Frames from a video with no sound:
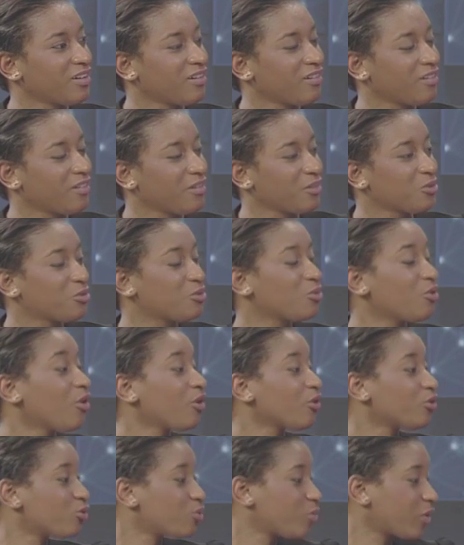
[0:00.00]
en
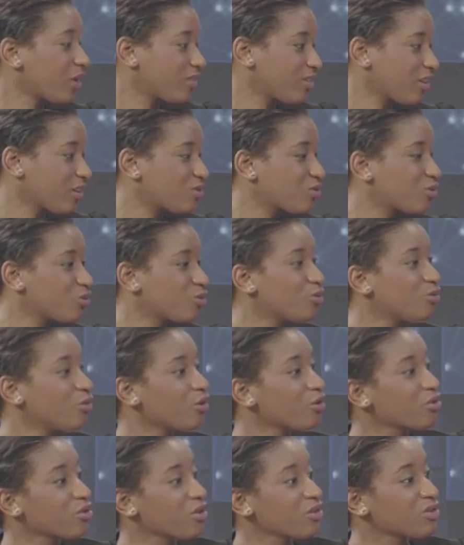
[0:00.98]
dehors du prétexte de
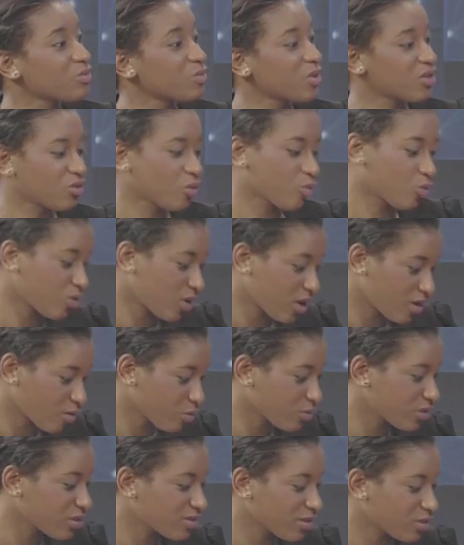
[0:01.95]
l'urgence, bien sûr, bon là,
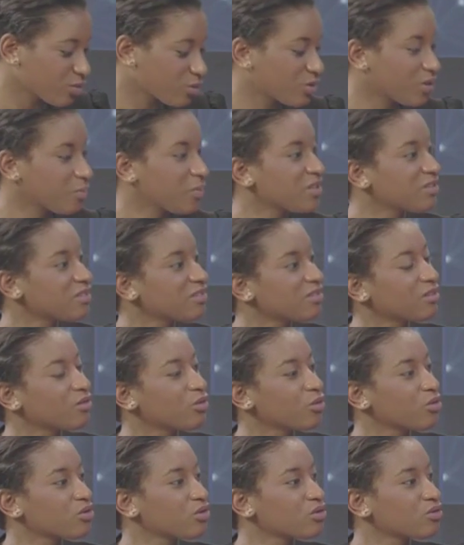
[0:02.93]
on essaie de dépasser cette
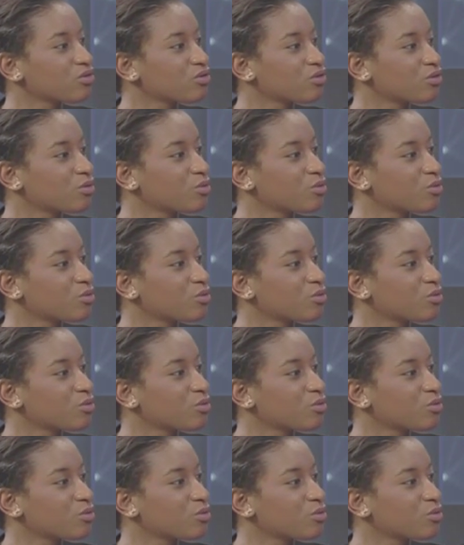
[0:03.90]
urgence. Oui,